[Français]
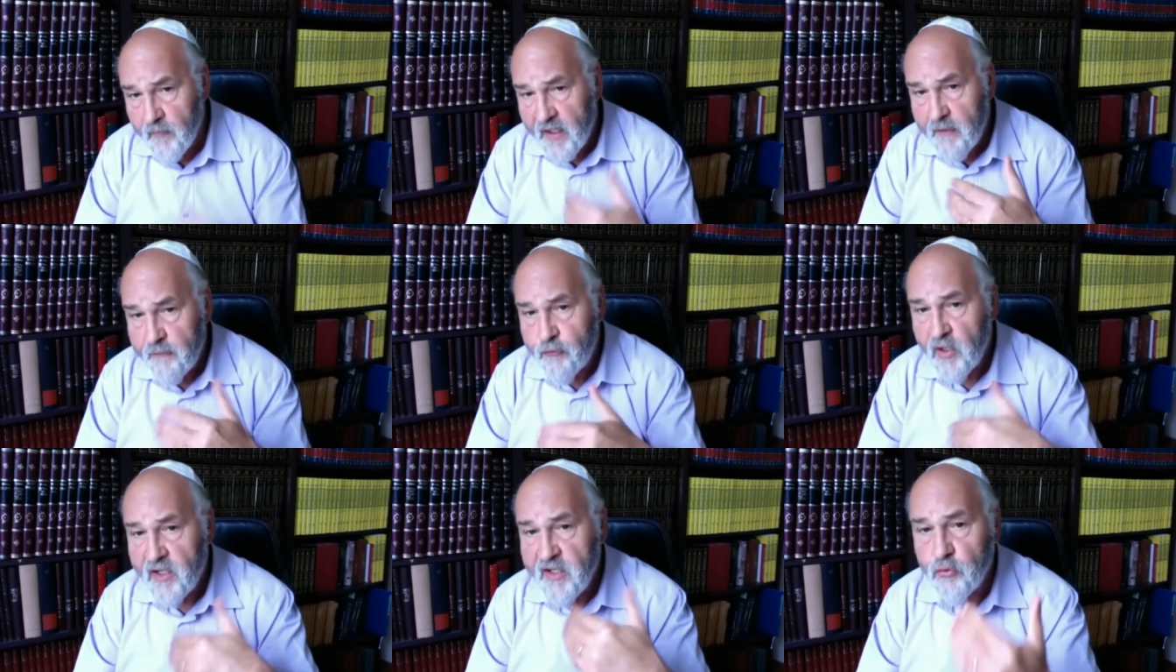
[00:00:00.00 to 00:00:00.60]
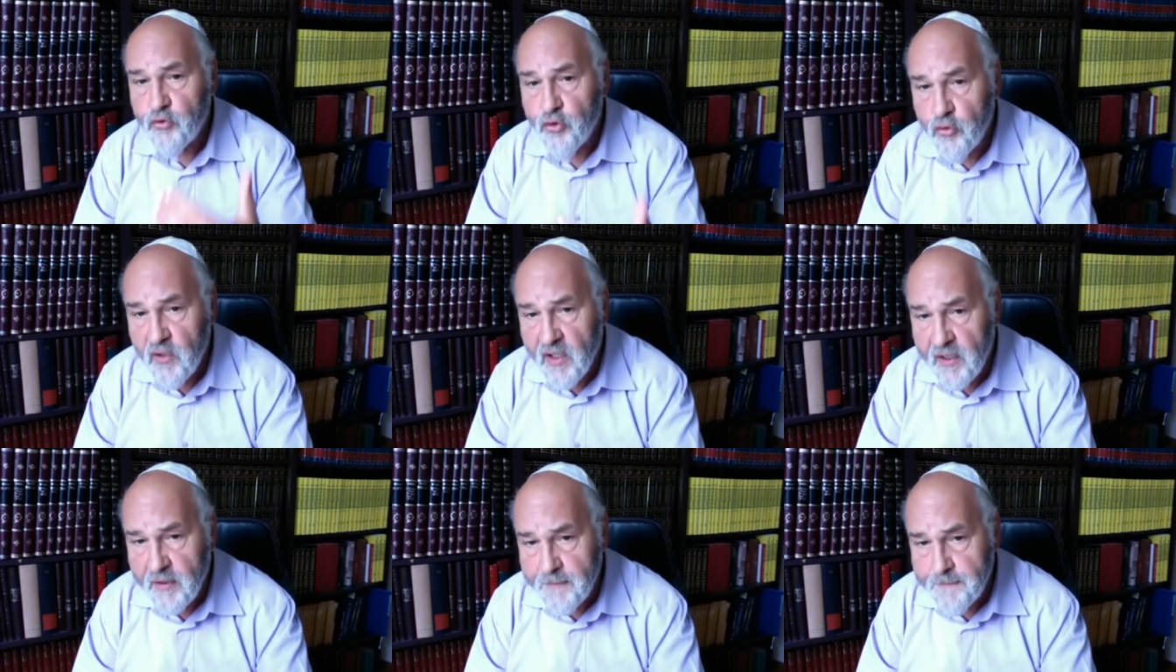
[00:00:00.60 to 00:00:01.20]
il faut aller
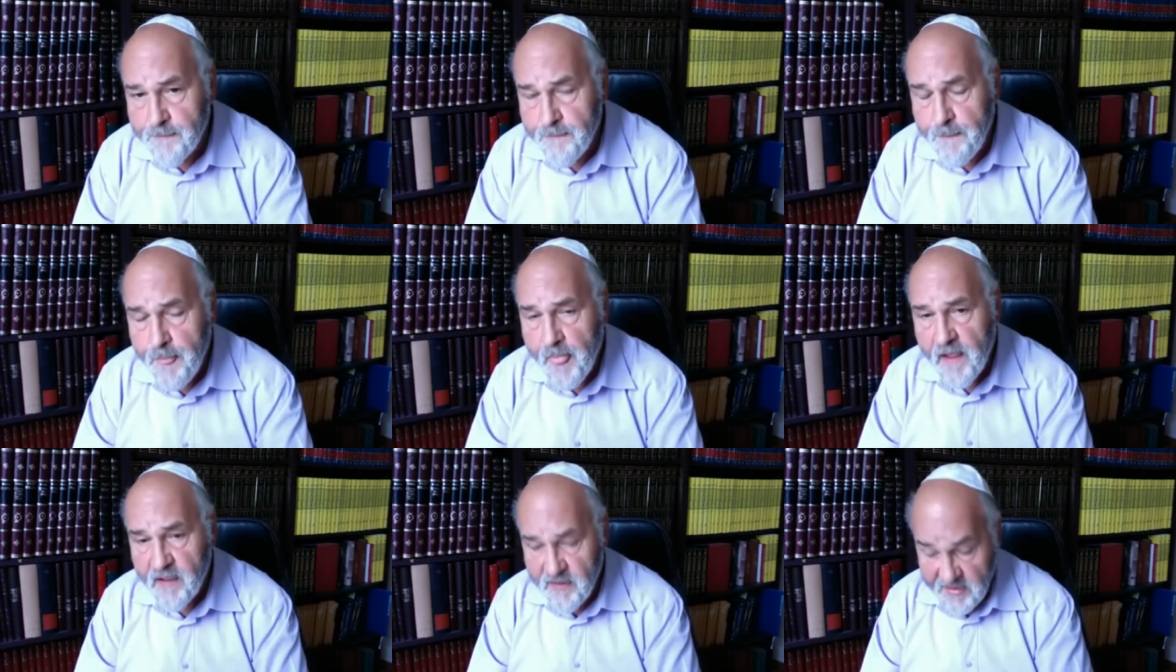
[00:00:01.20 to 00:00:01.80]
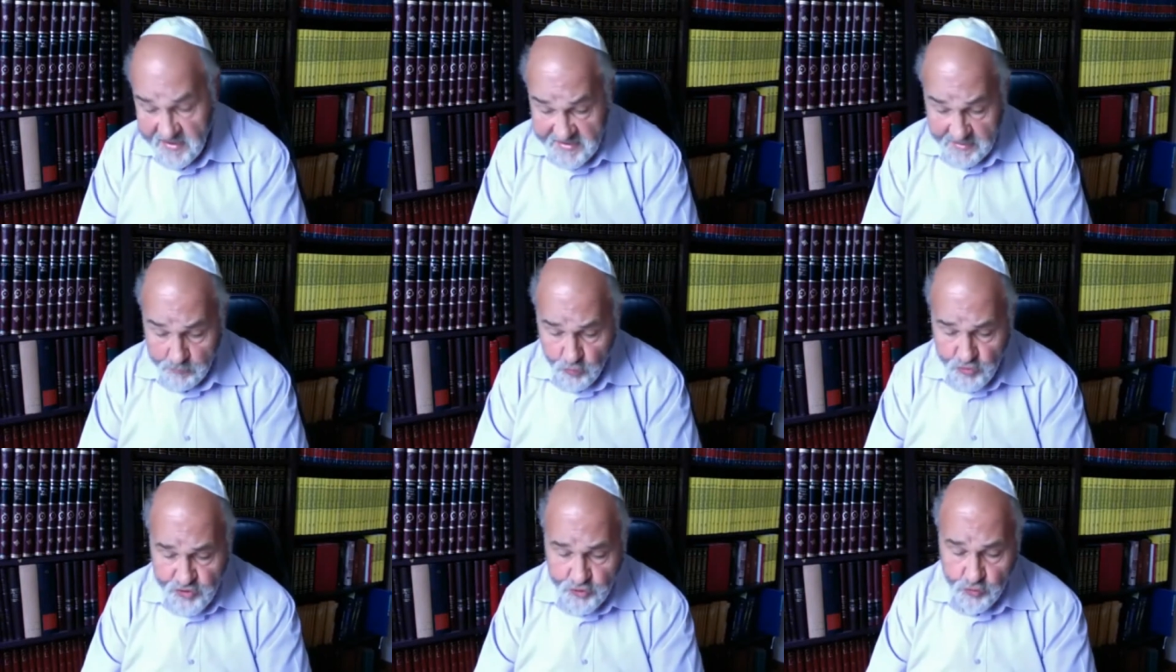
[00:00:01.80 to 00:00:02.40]
au-delà des
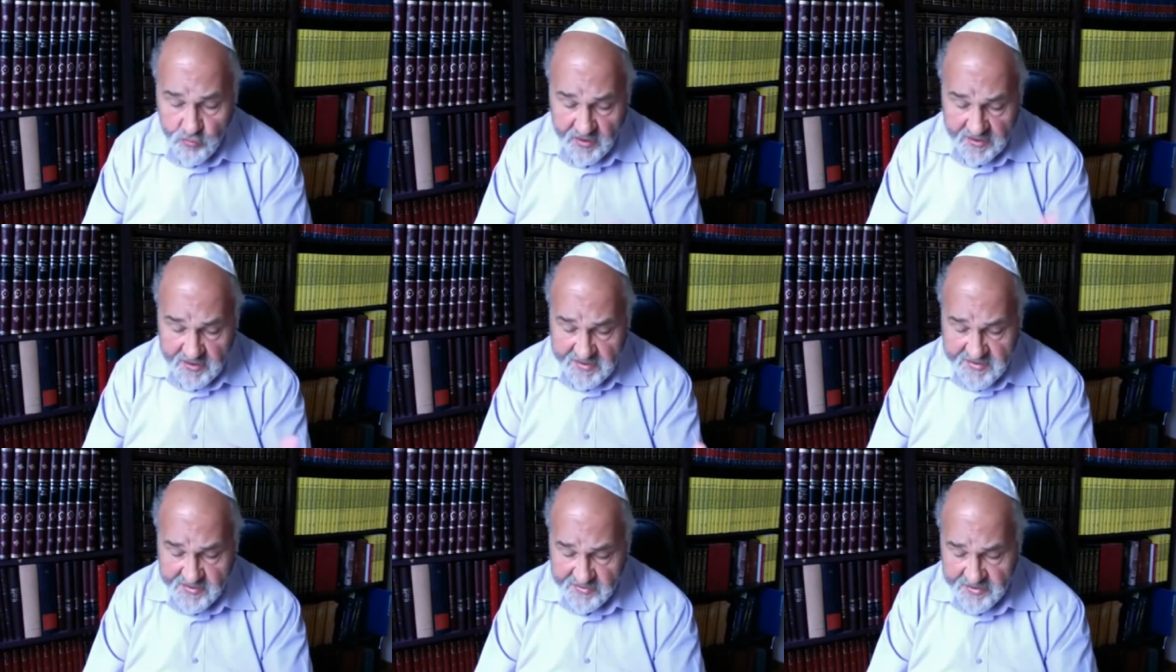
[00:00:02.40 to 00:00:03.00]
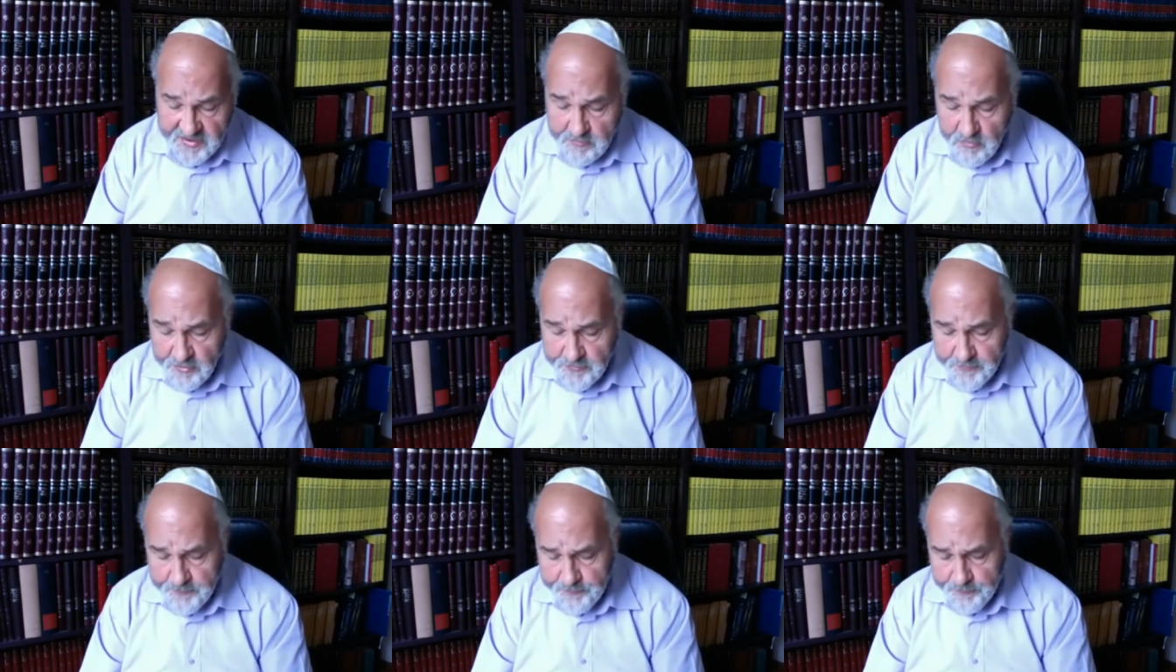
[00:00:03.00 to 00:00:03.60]
émotions et des
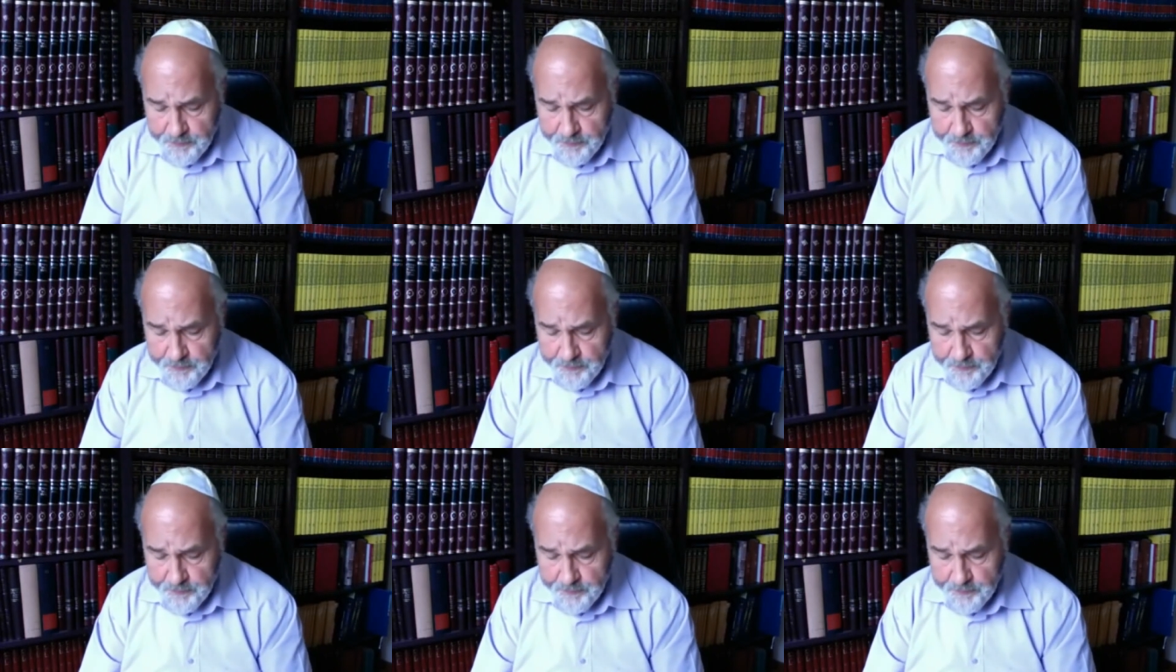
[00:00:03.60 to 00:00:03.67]
sentiments